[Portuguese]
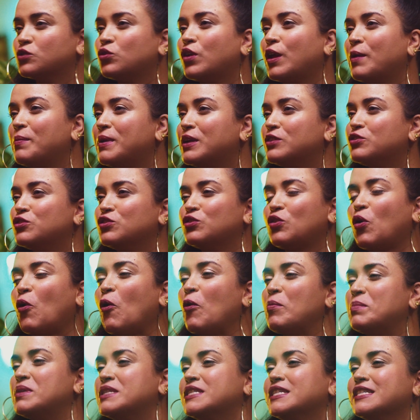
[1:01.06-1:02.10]
Tu lembra de
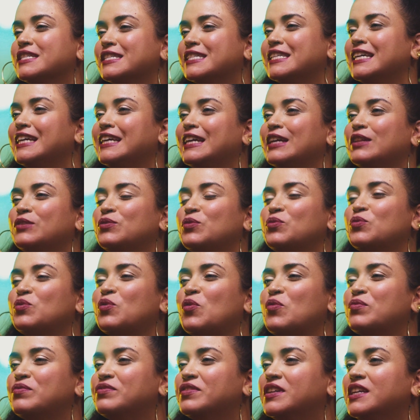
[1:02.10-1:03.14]
nomes assim que tu
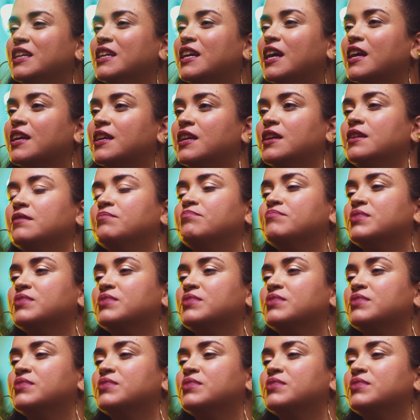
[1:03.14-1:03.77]
ouvia e que,